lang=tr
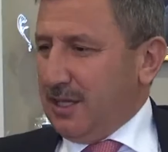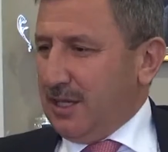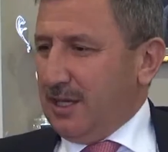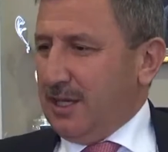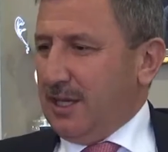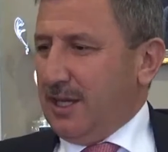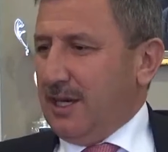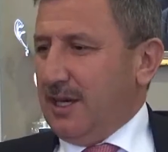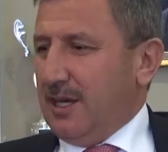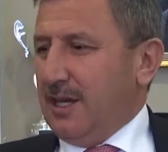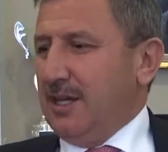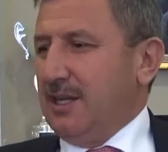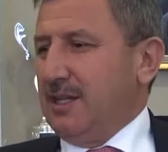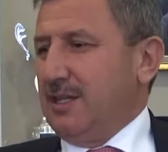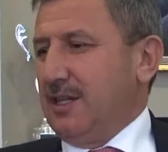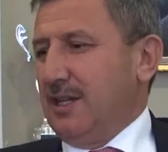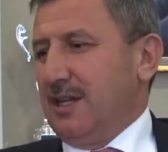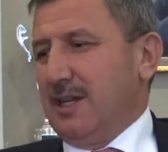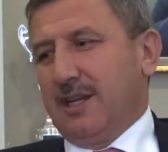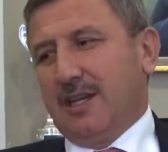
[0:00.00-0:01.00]
yerlere,
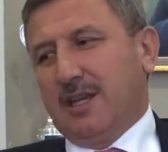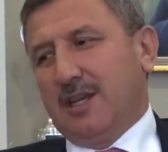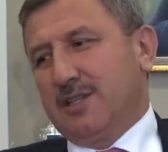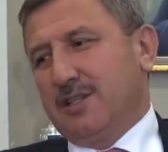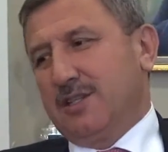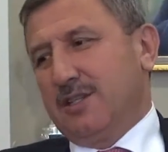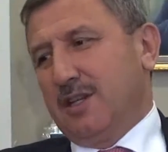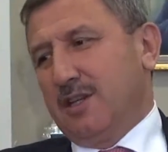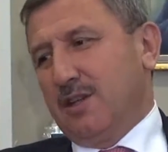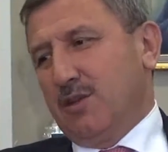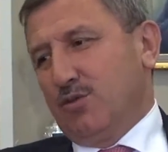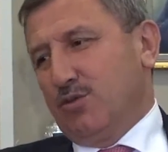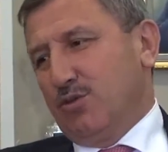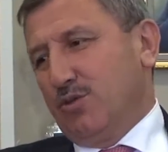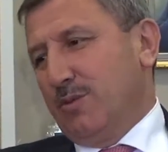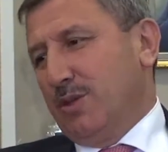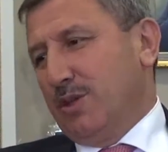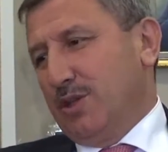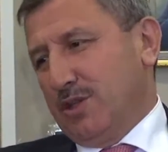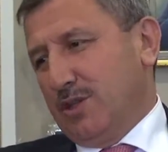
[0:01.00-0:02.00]
layık yerlere gelsinler diye
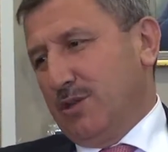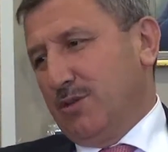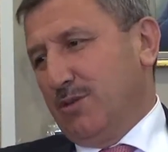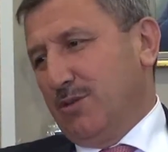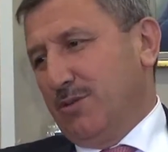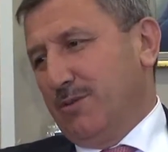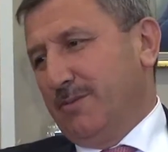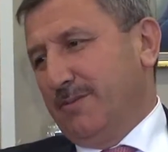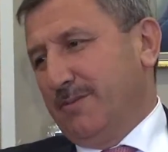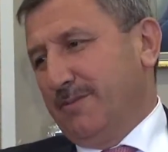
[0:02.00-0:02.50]
düşünüyorum. teşekkür ederim.